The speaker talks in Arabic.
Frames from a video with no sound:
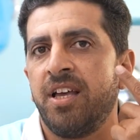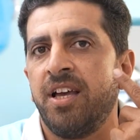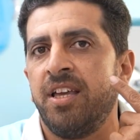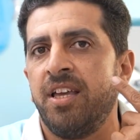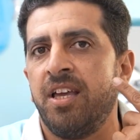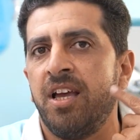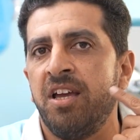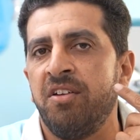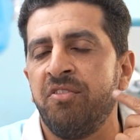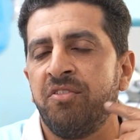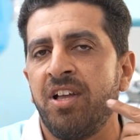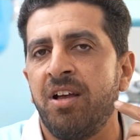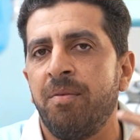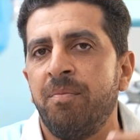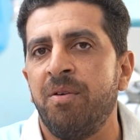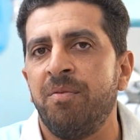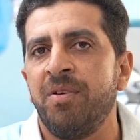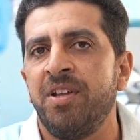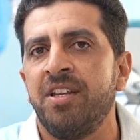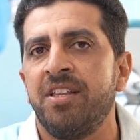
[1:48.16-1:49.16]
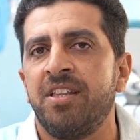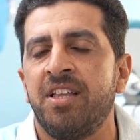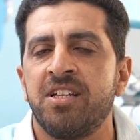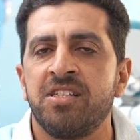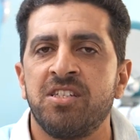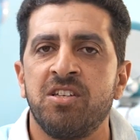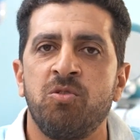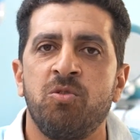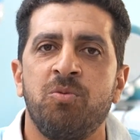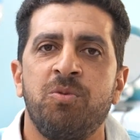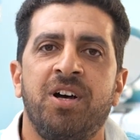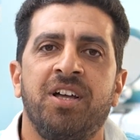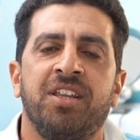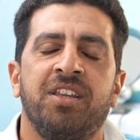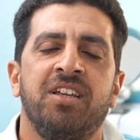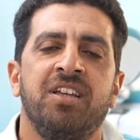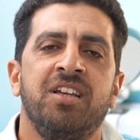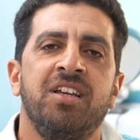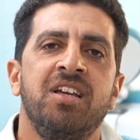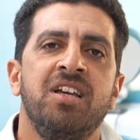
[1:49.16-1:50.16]
هي هيفتح ما بين الدرسين وبعض
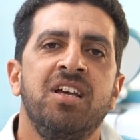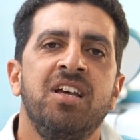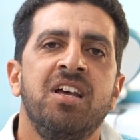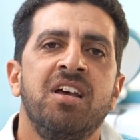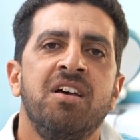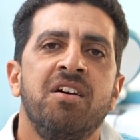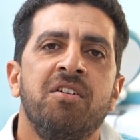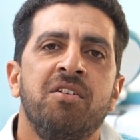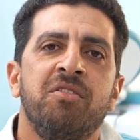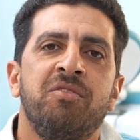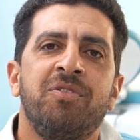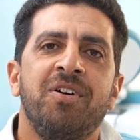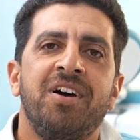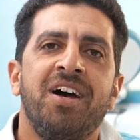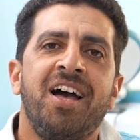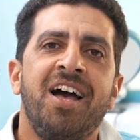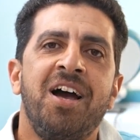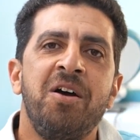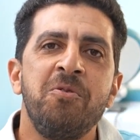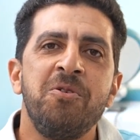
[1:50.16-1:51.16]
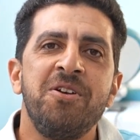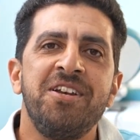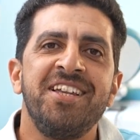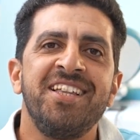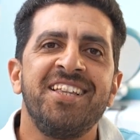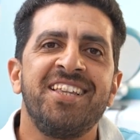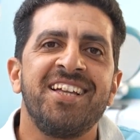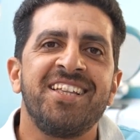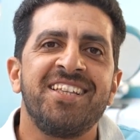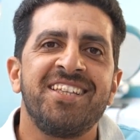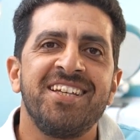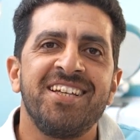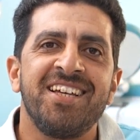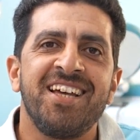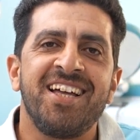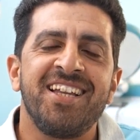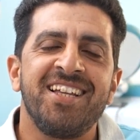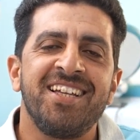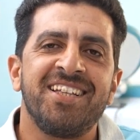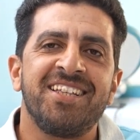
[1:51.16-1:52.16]
فحاول ان انت
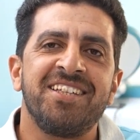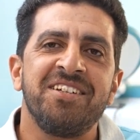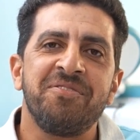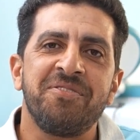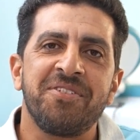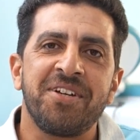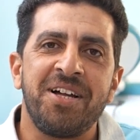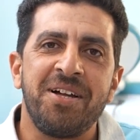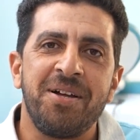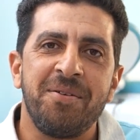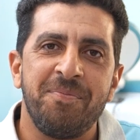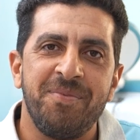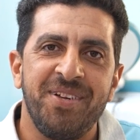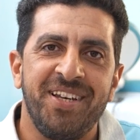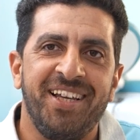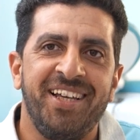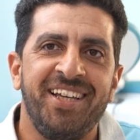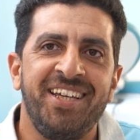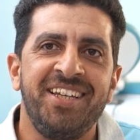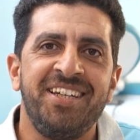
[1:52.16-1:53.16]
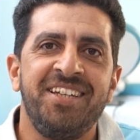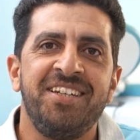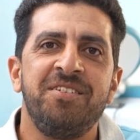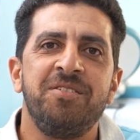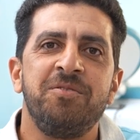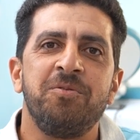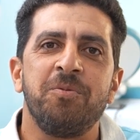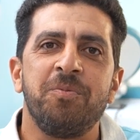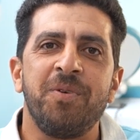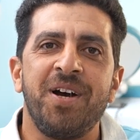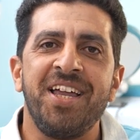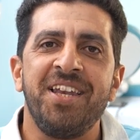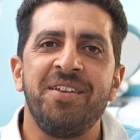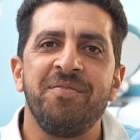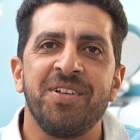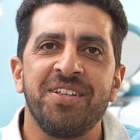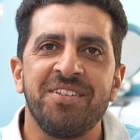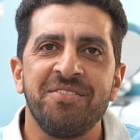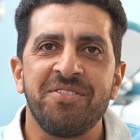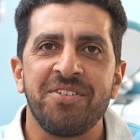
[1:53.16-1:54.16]
يعني تفرح بالعيد وبعد
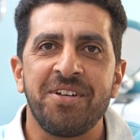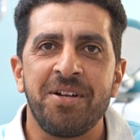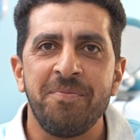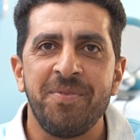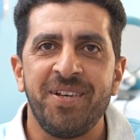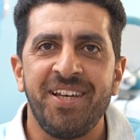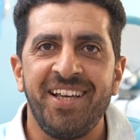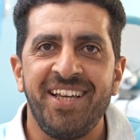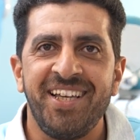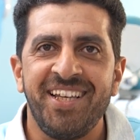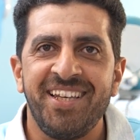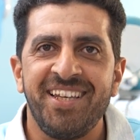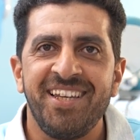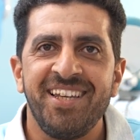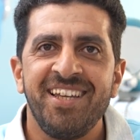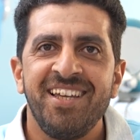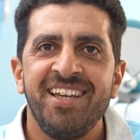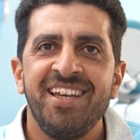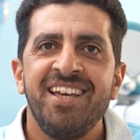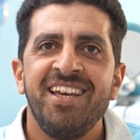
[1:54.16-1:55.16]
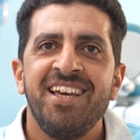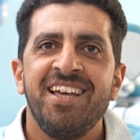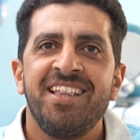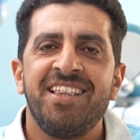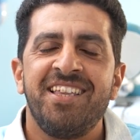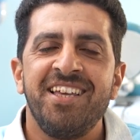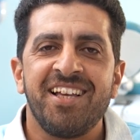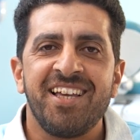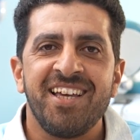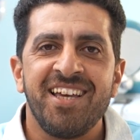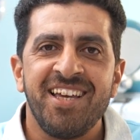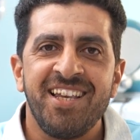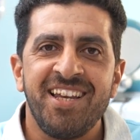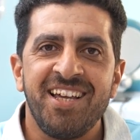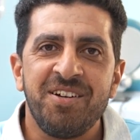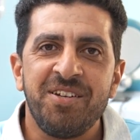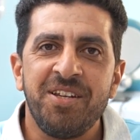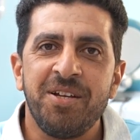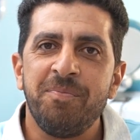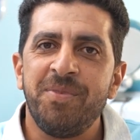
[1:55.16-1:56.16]
ما تفرح بالعيد تيجي
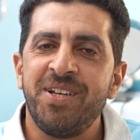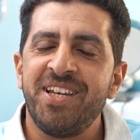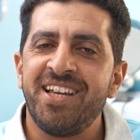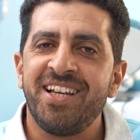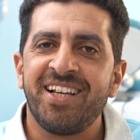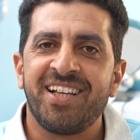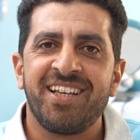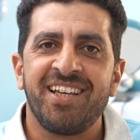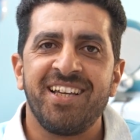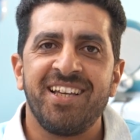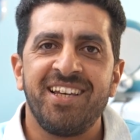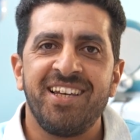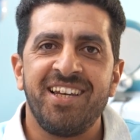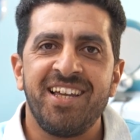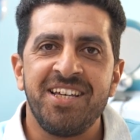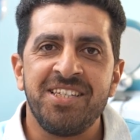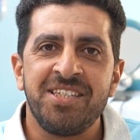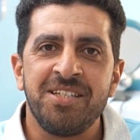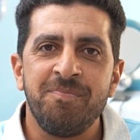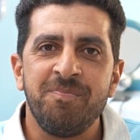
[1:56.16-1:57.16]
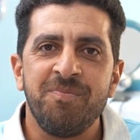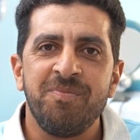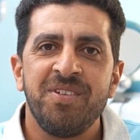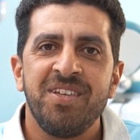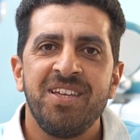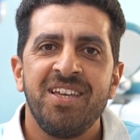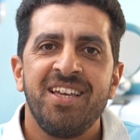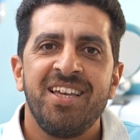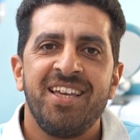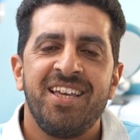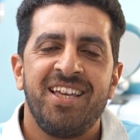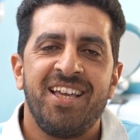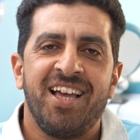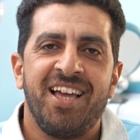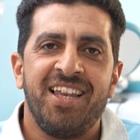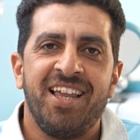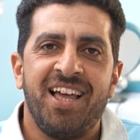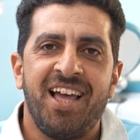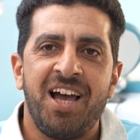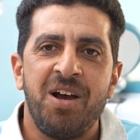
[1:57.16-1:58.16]
هنا ونعمل لك اللازم
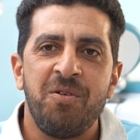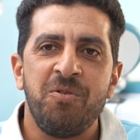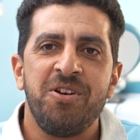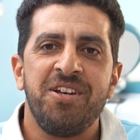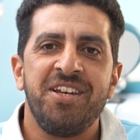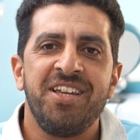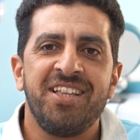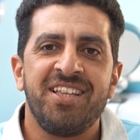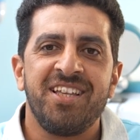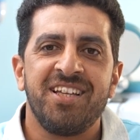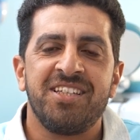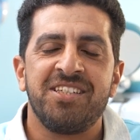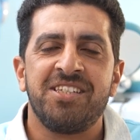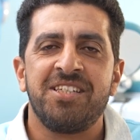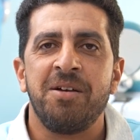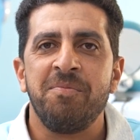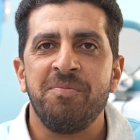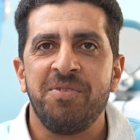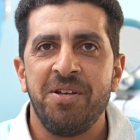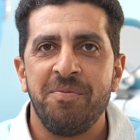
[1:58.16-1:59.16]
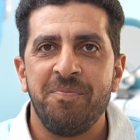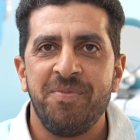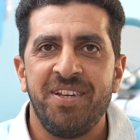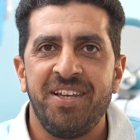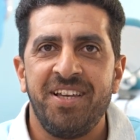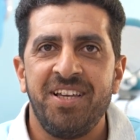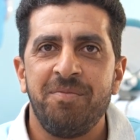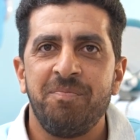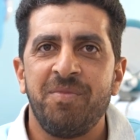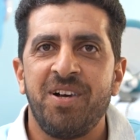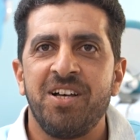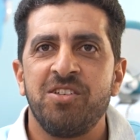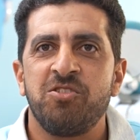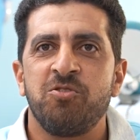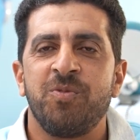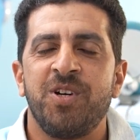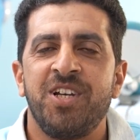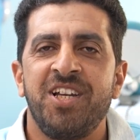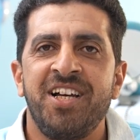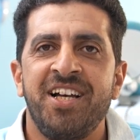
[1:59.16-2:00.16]
يعني حاول ان انت تستمتع بالعيد مع
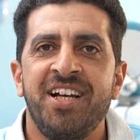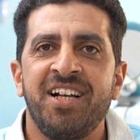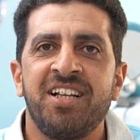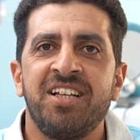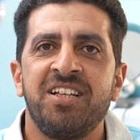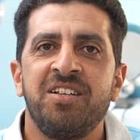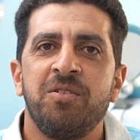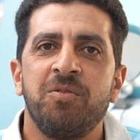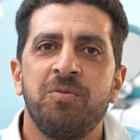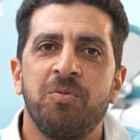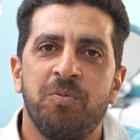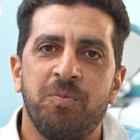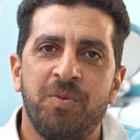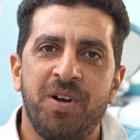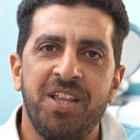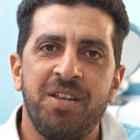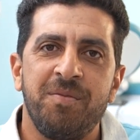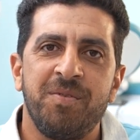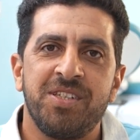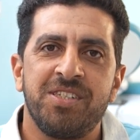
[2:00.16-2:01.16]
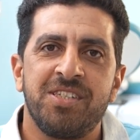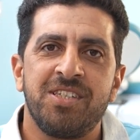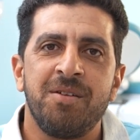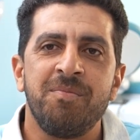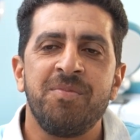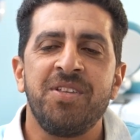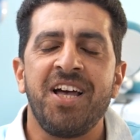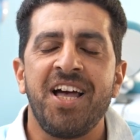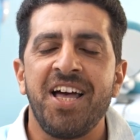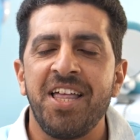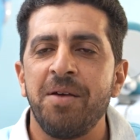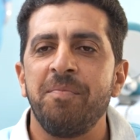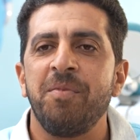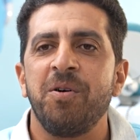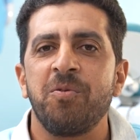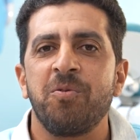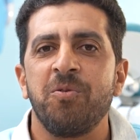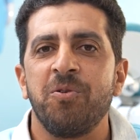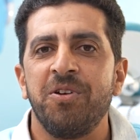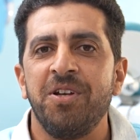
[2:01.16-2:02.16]
زملائك وبعد ما تستمتع انا
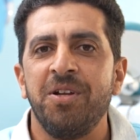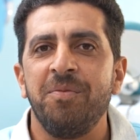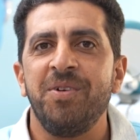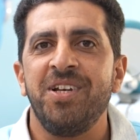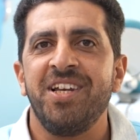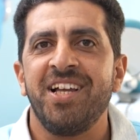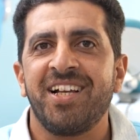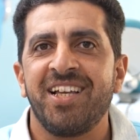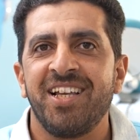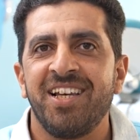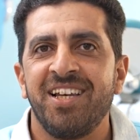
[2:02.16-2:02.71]
موجود نعمل لك